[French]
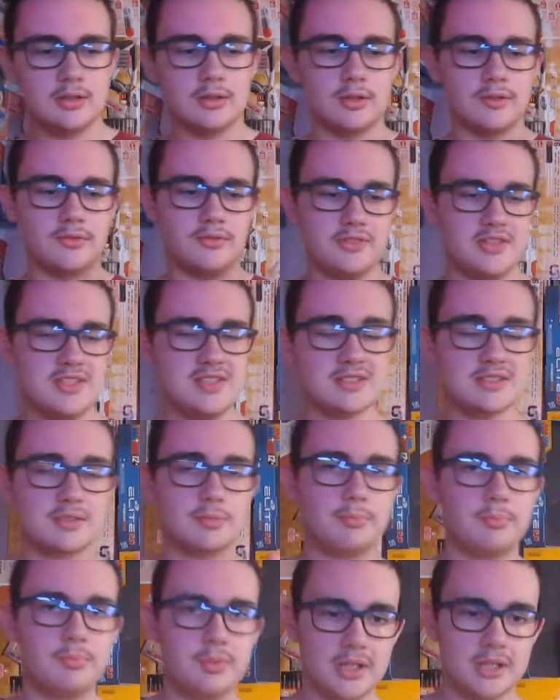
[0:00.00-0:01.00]
vis,
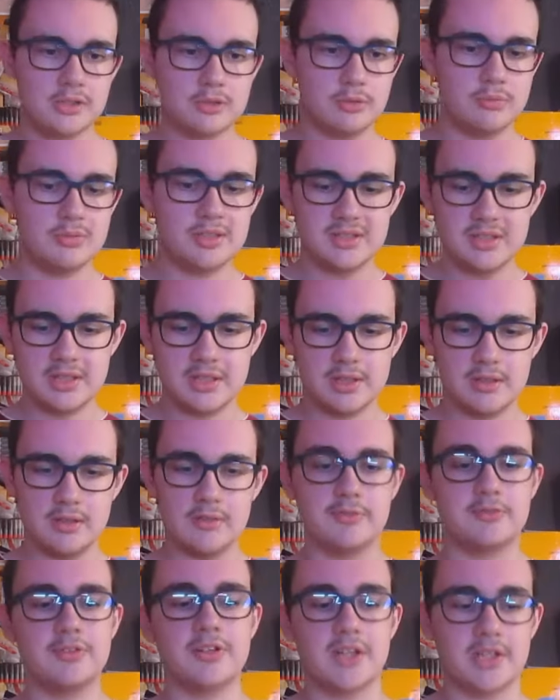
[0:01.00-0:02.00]
plaques de métal
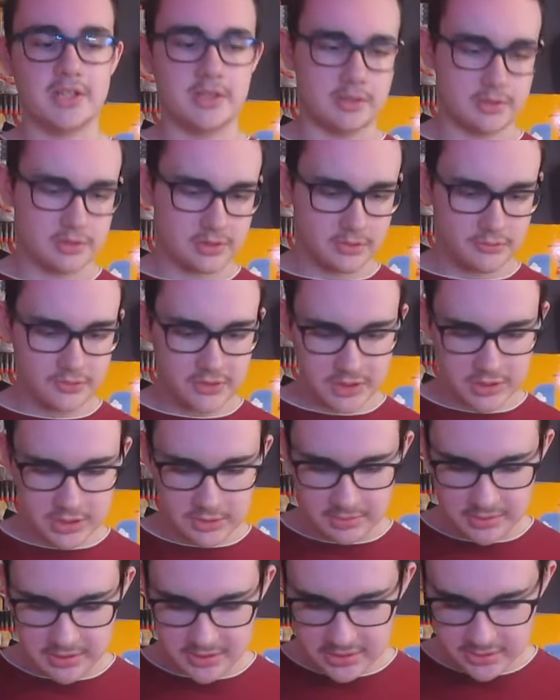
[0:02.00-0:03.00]
vagues, c'est comme ça que
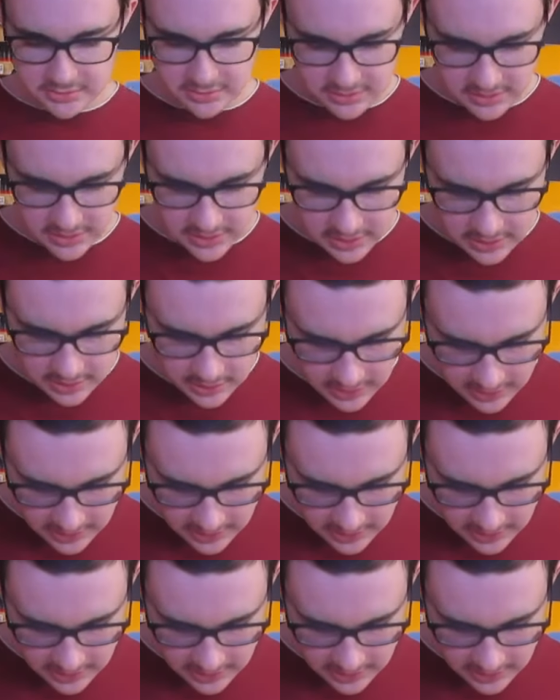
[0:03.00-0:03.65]
j'appelle ça ce style